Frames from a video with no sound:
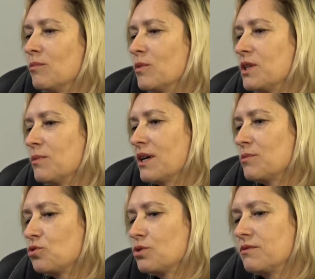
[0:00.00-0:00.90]
Мы
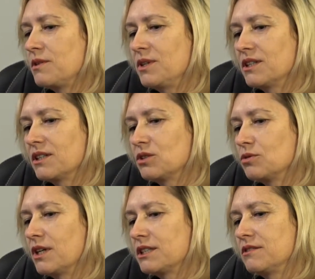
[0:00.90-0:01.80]
понимаем, что современное
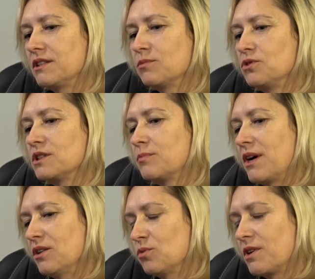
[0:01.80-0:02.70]
государственное и
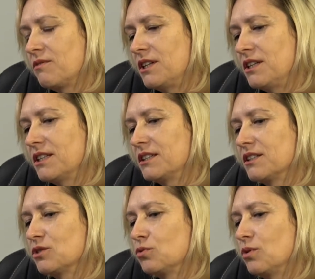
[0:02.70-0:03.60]
муниципальное управление это
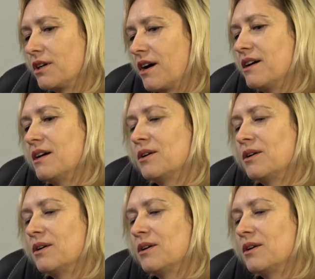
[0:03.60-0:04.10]
настолько